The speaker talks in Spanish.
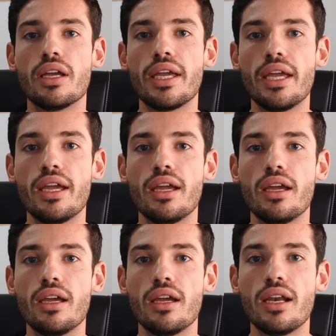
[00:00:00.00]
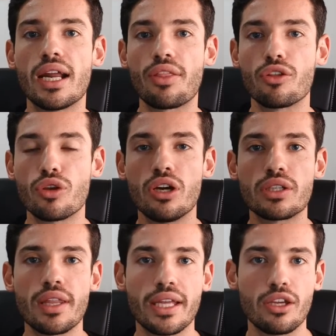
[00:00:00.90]
y eh, la razón no es
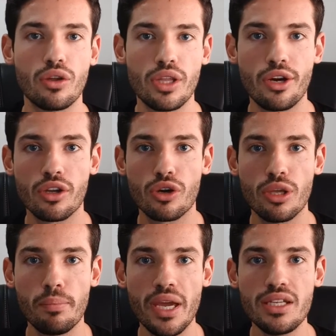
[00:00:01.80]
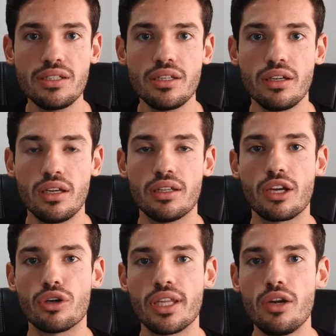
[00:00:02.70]
otra de que tengo dinero en Coinbase, y eh,
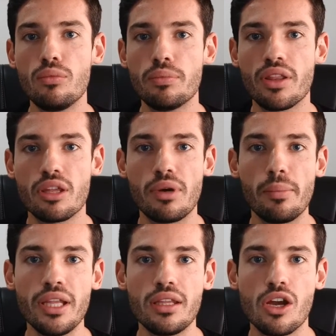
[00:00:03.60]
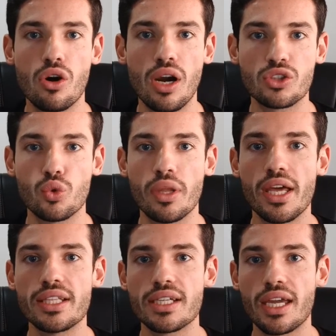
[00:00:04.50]
tengo Ethereum principalmente y con la
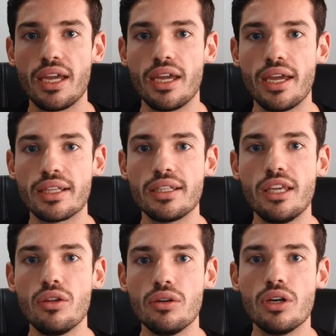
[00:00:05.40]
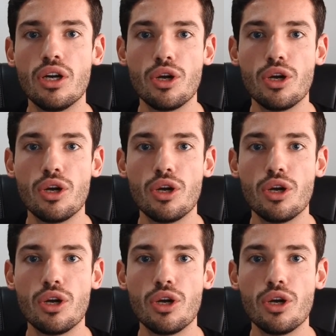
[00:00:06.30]
subida esta que ha tenido